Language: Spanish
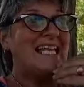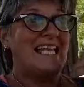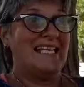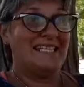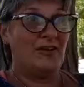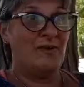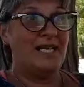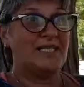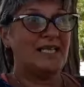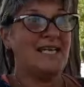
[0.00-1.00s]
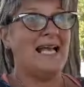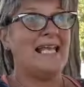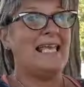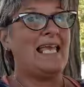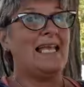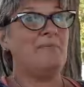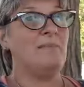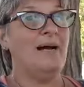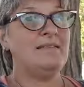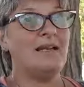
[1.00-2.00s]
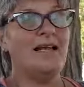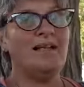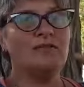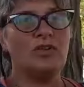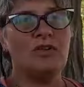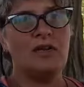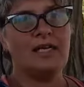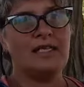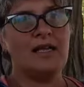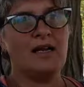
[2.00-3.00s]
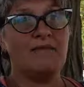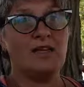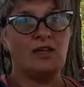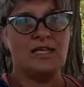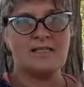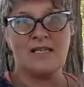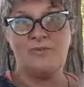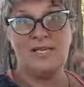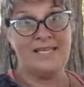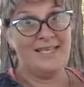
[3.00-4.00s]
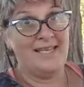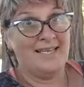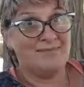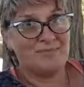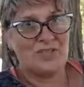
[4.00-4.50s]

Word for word: esta luna llena que va a traer todo lo que tenga que ver con la salud y la higiene,